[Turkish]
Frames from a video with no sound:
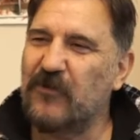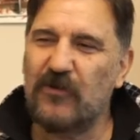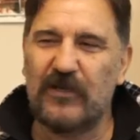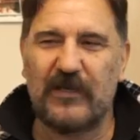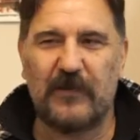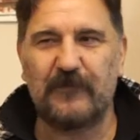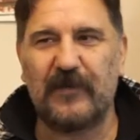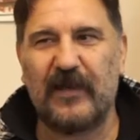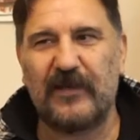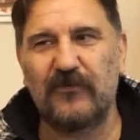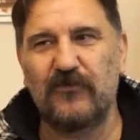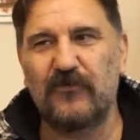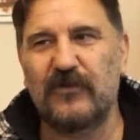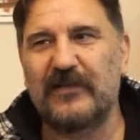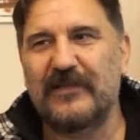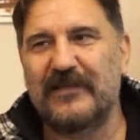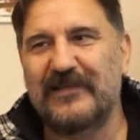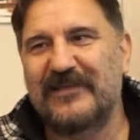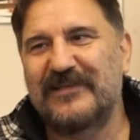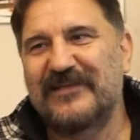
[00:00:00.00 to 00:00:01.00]
öyle ben
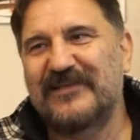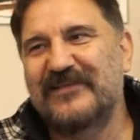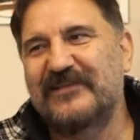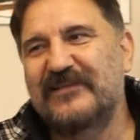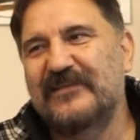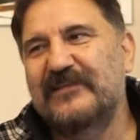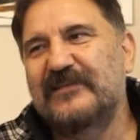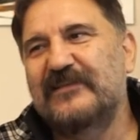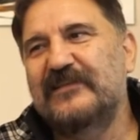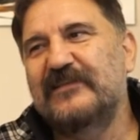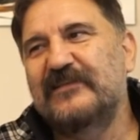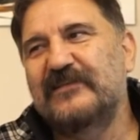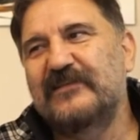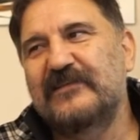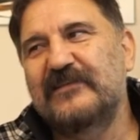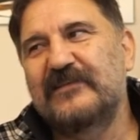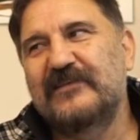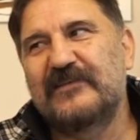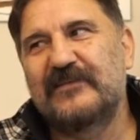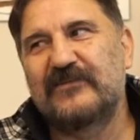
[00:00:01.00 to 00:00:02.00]
öyle
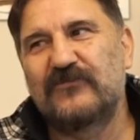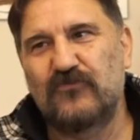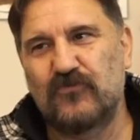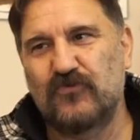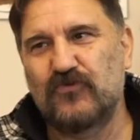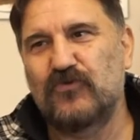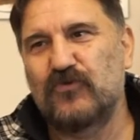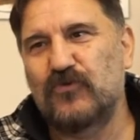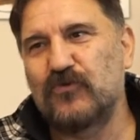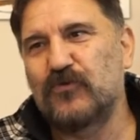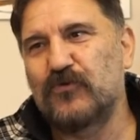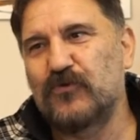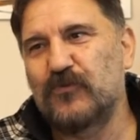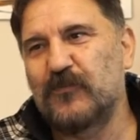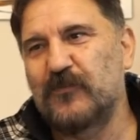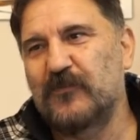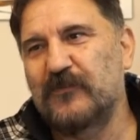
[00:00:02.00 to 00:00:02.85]
e, düşünüyorum.